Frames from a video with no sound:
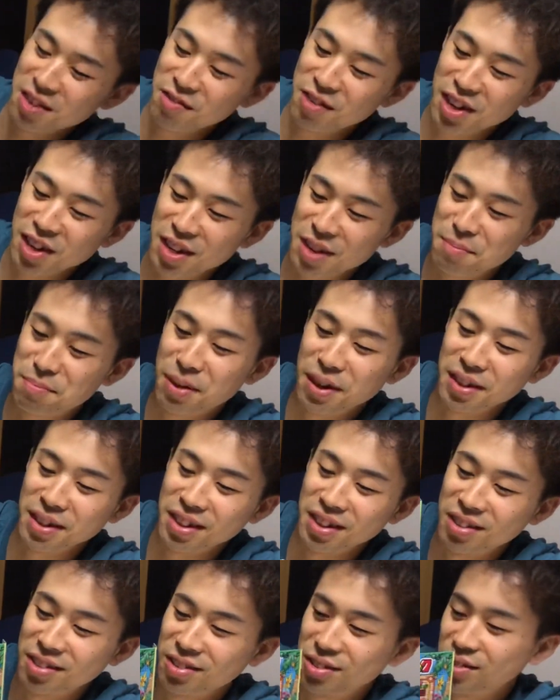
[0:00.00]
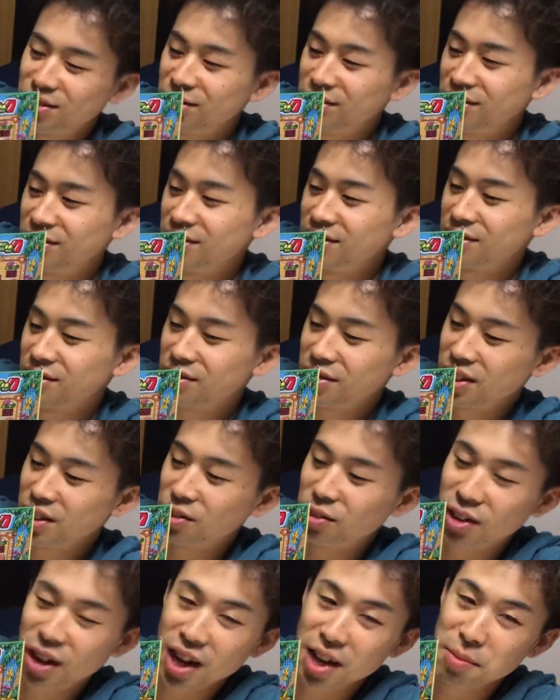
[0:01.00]
ワニパニックとこれ
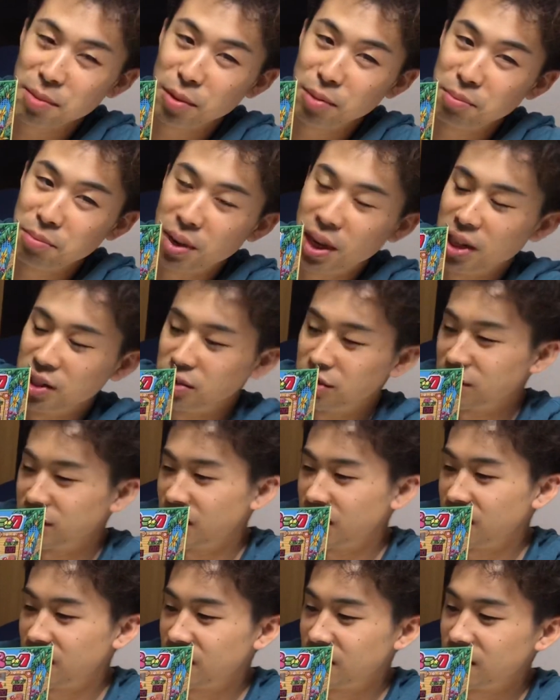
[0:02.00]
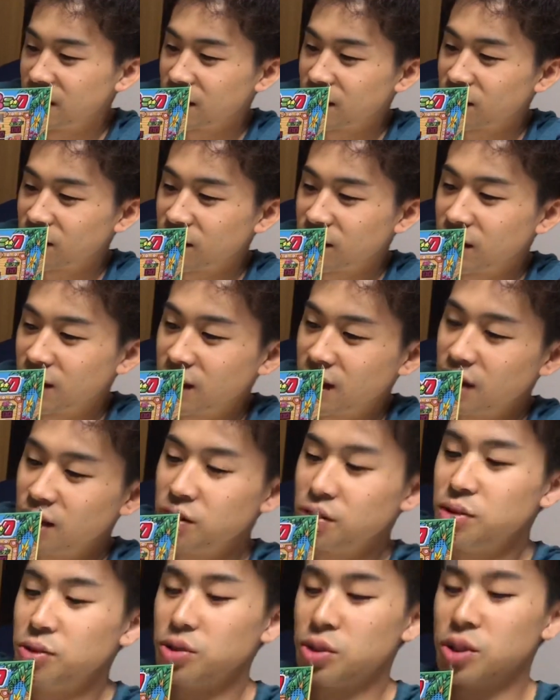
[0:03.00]
ドラえもんバージョンねえっ、ー、
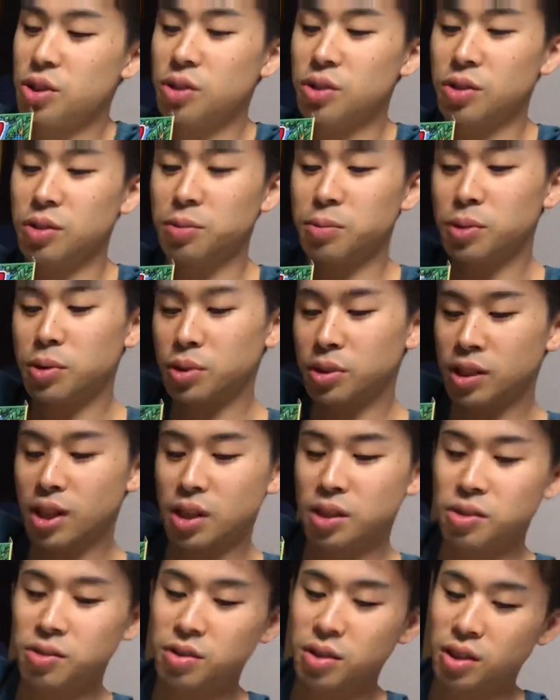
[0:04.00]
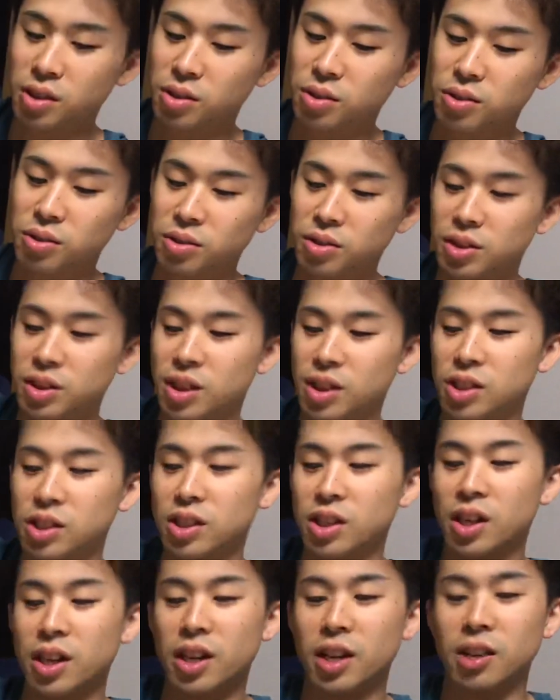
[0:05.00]
と後ろのモーターユニットの差し
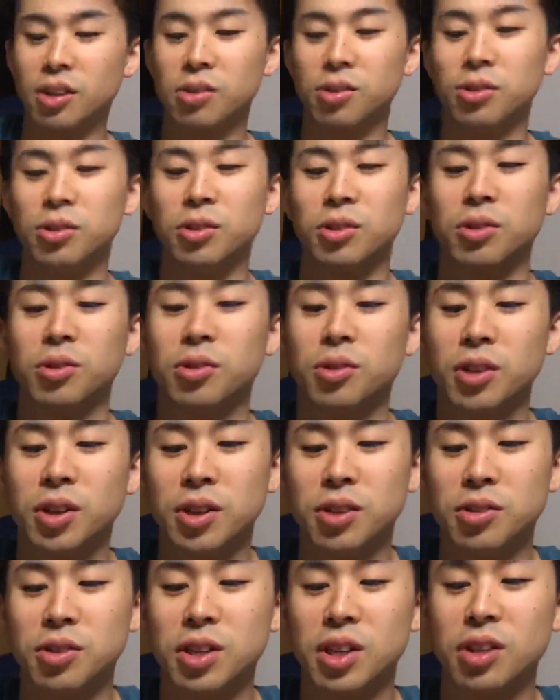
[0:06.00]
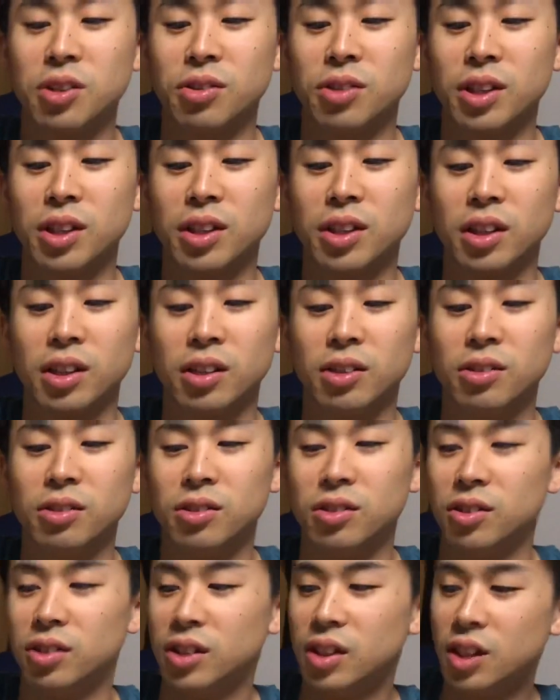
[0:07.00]
替えこのこれユニットなんだけ
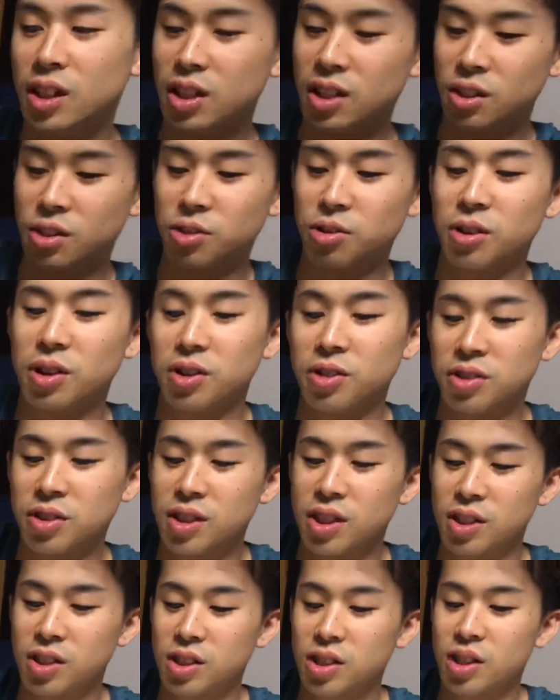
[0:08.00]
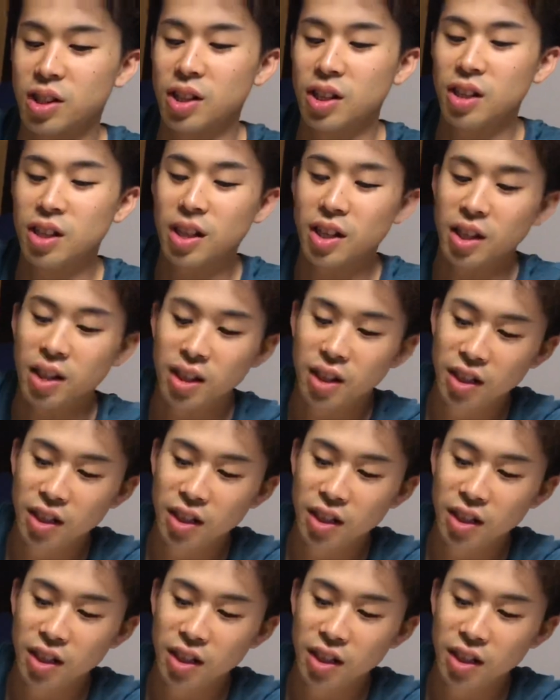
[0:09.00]
どこれの差し替えで